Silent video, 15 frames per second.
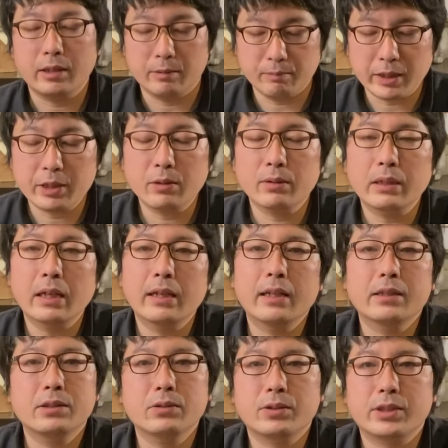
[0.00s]
まあ、いろんな
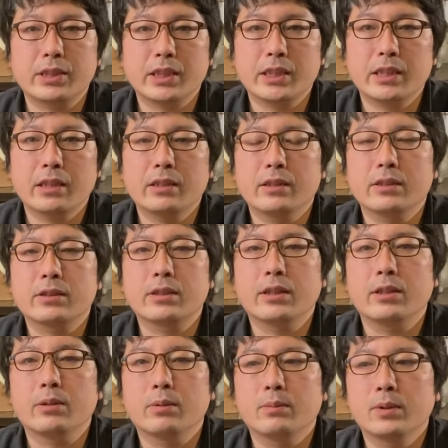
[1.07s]
話をしてきたんですけ
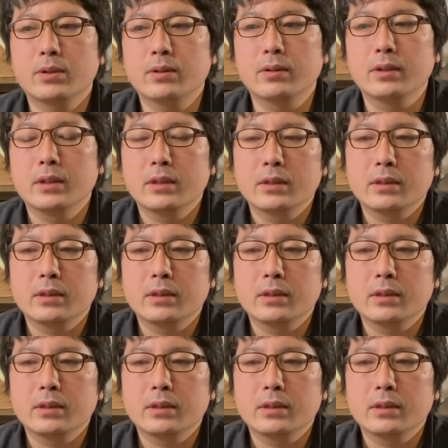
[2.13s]
れども